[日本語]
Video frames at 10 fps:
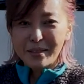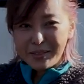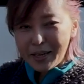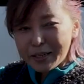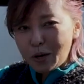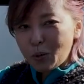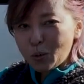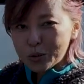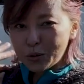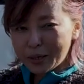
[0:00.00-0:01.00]
中を
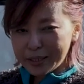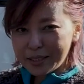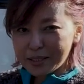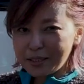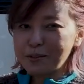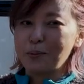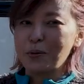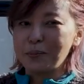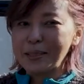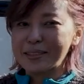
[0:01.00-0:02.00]
ご紹介していきたいと
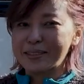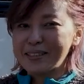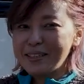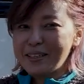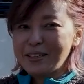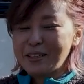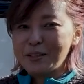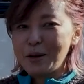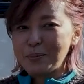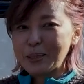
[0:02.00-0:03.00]
思います。
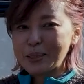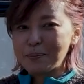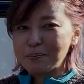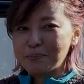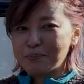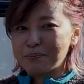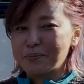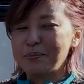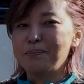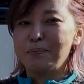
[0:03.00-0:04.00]
では皆さん
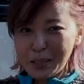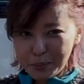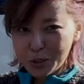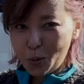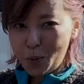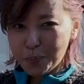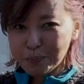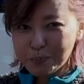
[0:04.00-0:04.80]
参りましょう。